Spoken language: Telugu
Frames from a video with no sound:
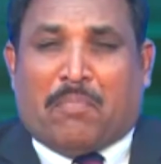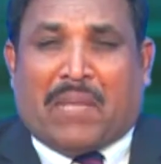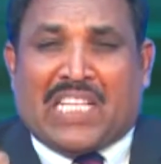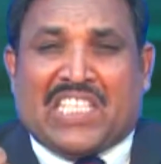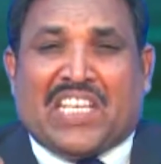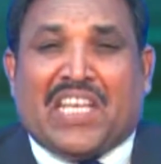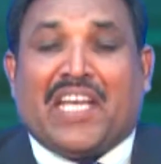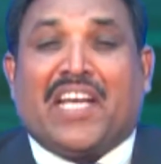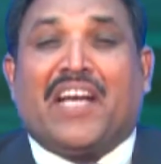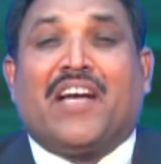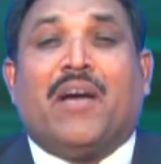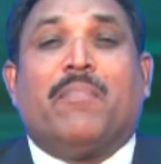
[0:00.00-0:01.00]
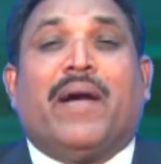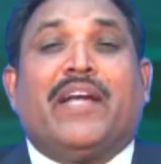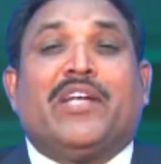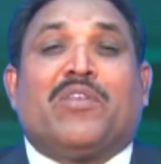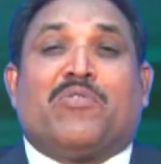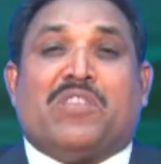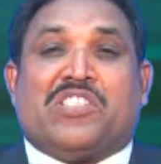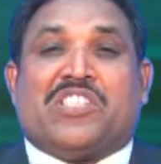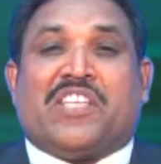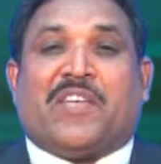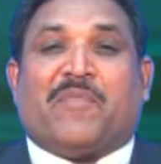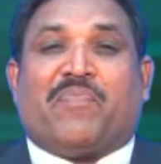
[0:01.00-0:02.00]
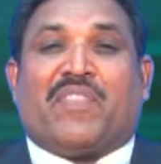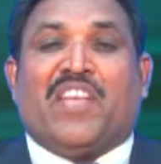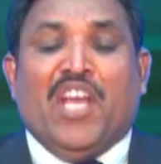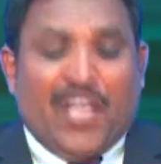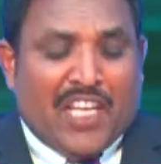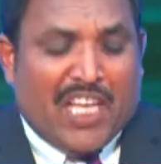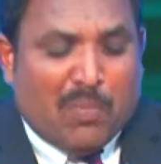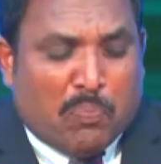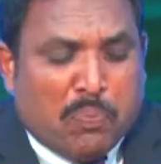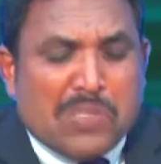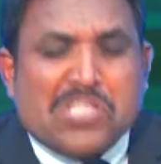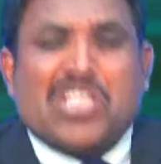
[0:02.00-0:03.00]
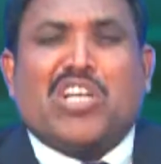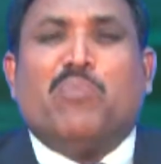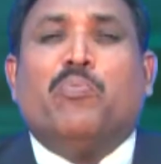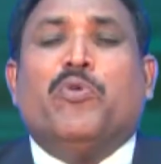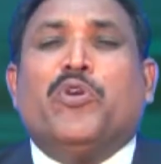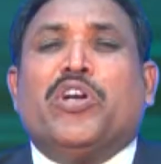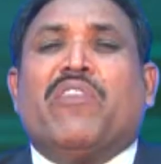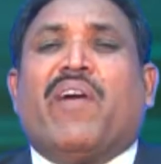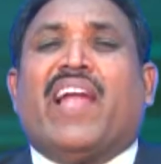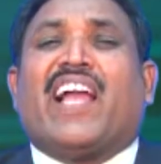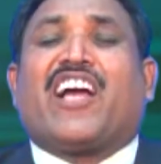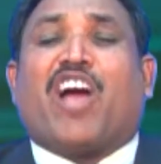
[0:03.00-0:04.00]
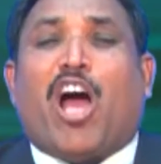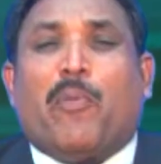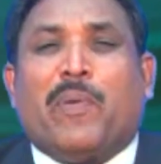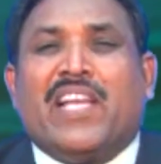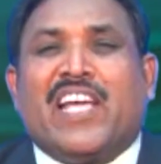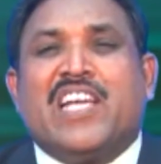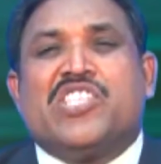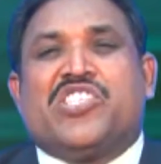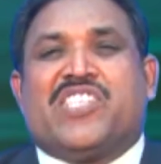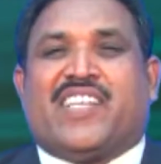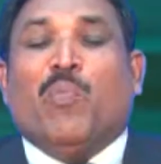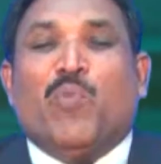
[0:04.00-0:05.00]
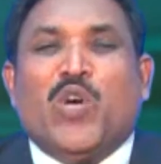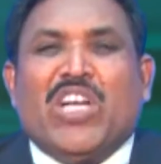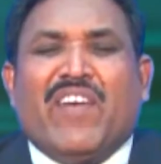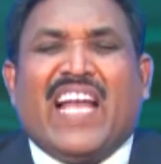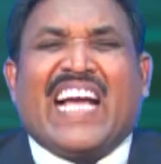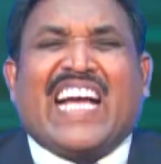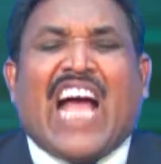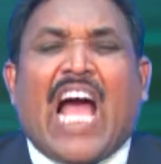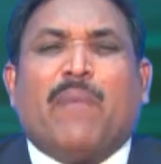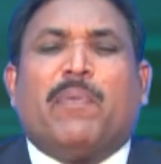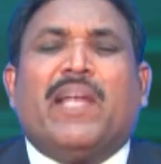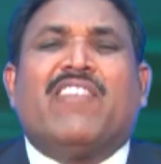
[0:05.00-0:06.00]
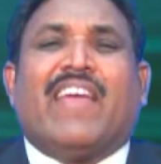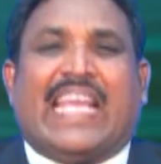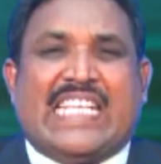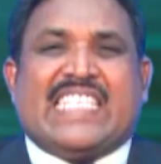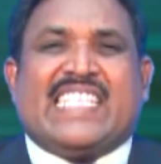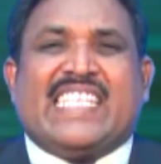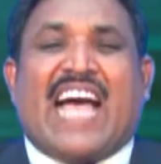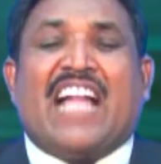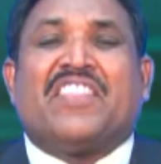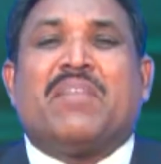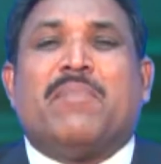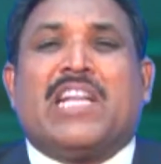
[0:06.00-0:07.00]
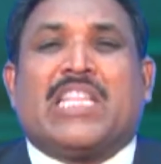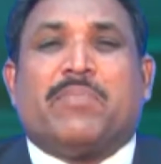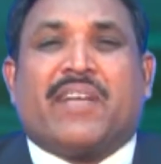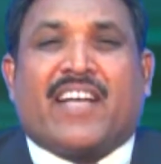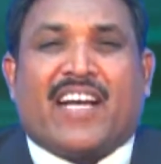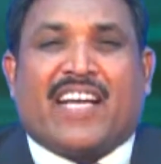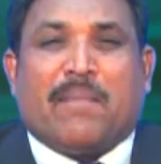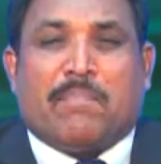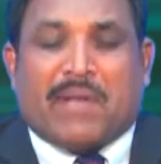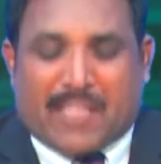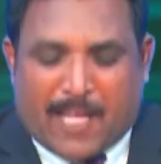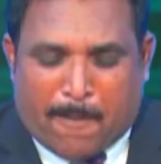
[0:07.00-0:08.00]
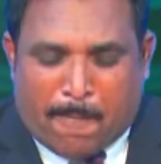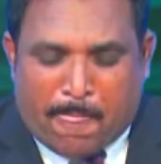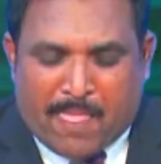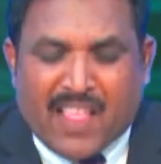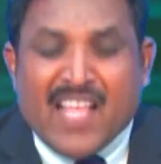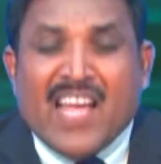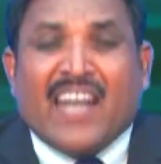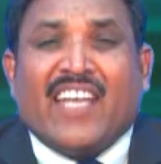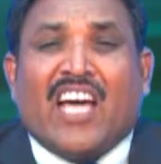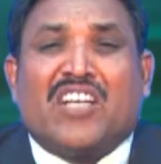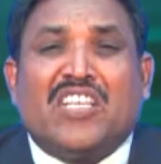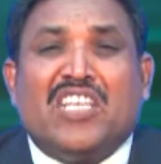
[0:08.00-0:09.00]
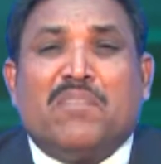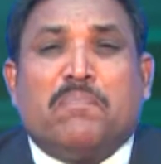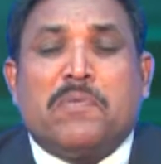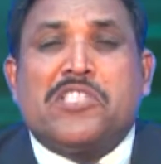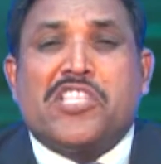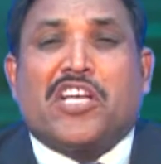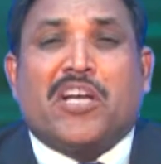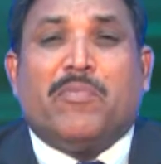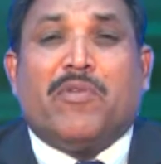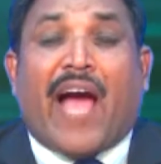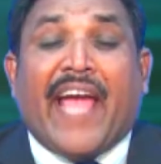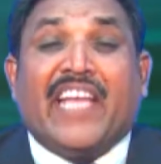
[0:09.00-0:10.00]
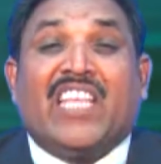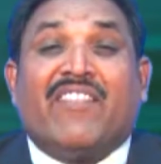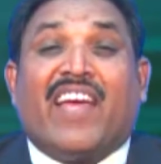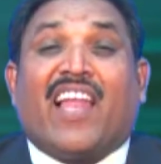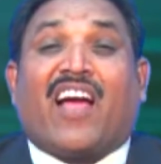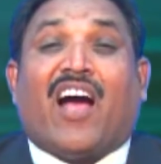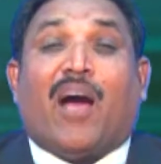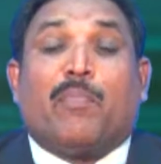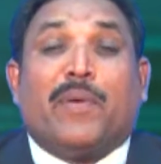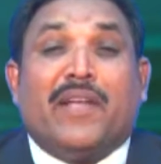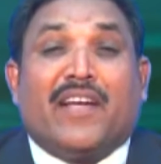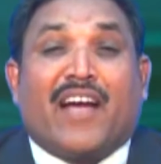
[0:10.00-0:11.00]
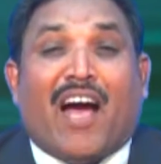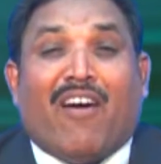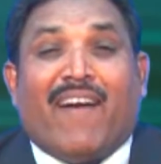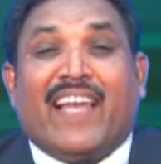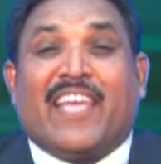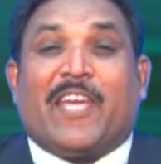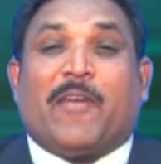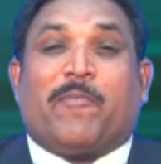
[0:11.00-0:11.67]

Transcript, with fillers: ప్రత్యేకంగా మా ఇంటికి వచ్చి ఈ పుస్తకం మూడు వేల కాపీలు వేయించాడు మూడు వేల కాపీలు వేయించి అంత మాత్రమే కాక బ్రదర్ నాకు ఈ పుస్తకము ఐదు వేల కాపీలు కావాలి